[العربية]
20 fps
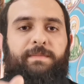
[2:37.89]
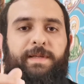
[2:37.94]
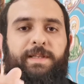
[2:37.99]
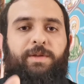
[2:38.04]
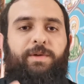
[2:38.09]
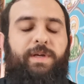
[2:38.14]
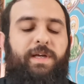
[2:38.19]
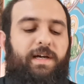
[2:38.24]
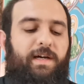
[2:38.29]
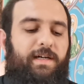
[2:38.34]

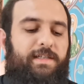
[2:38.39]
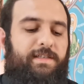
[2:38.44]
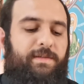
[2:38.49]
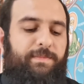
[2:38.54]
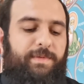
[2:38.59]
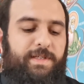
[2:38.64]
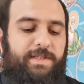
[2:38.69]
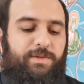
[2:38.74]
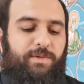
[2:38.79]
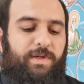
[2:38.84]
بده إياها
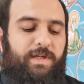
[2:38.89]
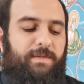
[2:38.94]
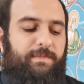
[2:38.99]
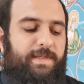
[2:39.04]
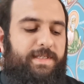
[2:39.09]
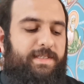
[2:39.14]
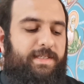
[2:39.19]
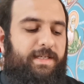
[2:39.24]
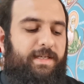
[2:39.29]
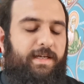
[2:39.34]
رب يسوع
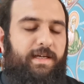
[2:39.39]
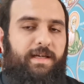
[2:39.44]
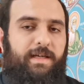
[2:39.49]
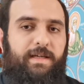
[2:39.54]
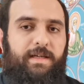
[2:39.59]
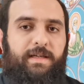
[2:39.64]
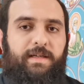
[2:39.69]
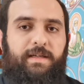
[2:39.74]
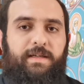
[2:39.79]
المسيح